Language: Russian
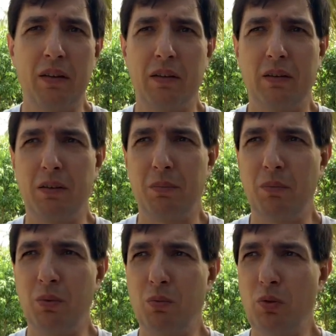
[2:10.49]
Э,
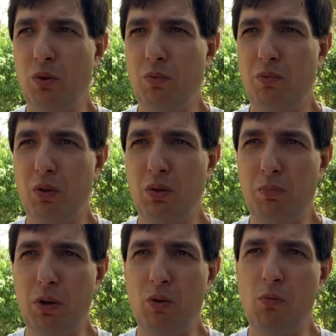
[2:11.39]
ну, вот,
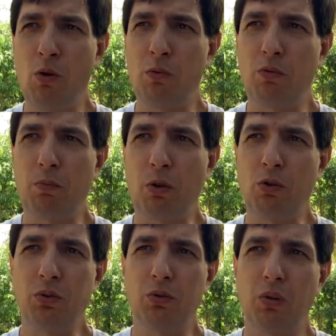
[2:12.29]
вот по любому
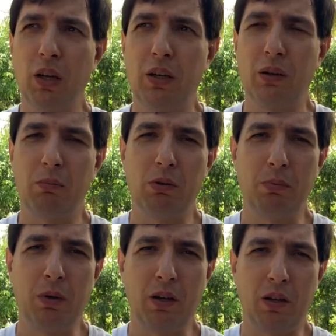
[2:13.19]
вопросу
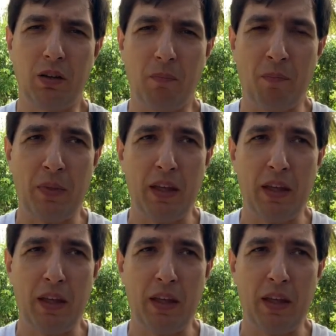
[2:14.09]
было приятно.